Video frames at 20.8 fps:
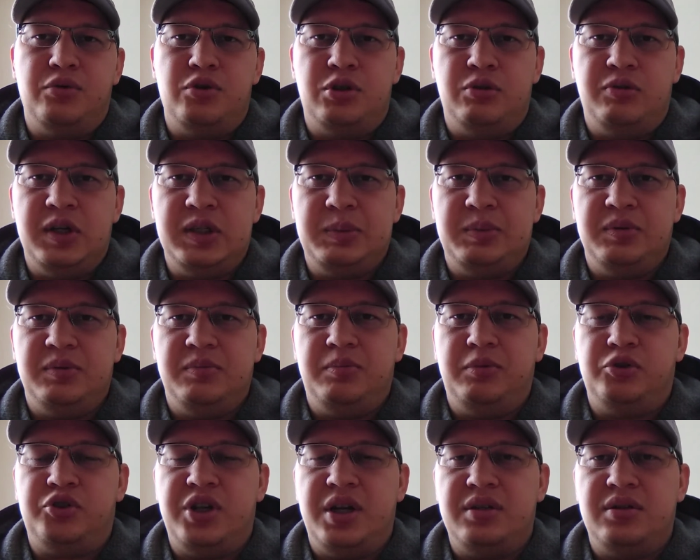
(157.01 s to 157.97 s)
То есть у вас,
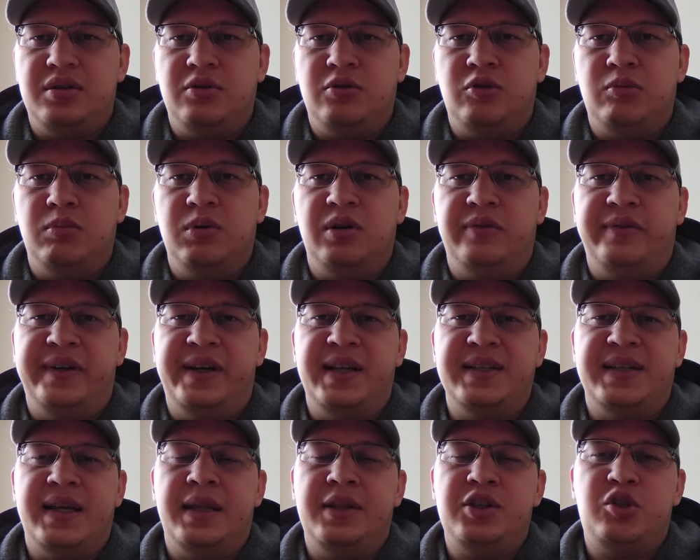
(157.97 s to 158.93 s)
получается, грубо говоря,
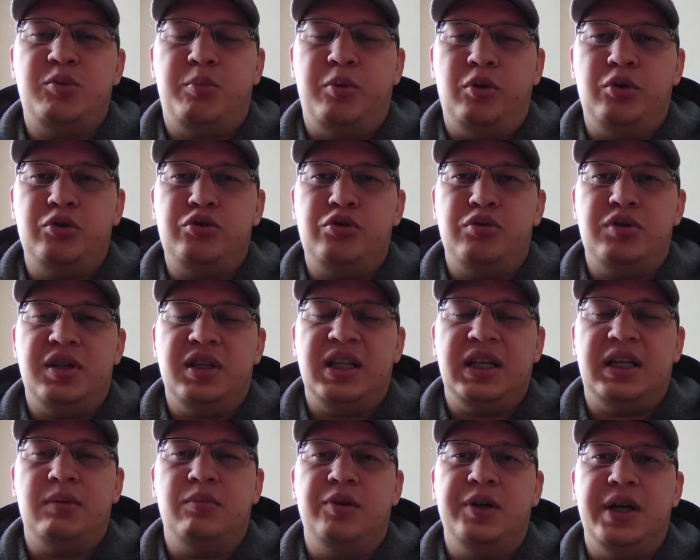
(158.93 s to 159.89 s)
за ночь полностью сел
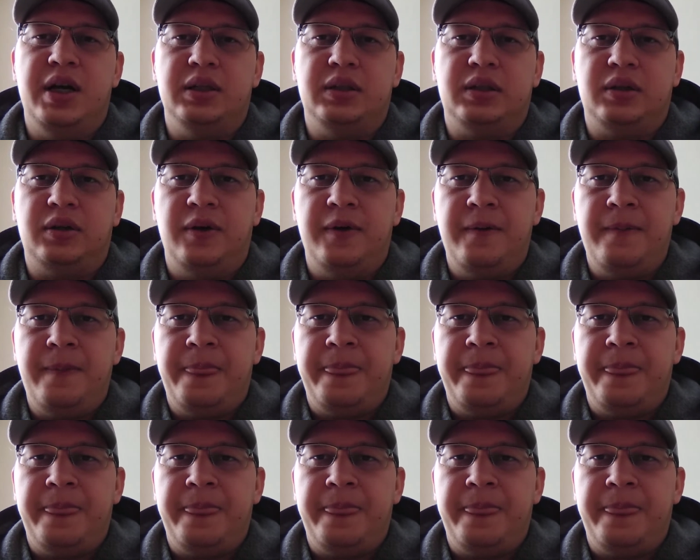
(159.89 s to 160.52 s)
аккумулятор.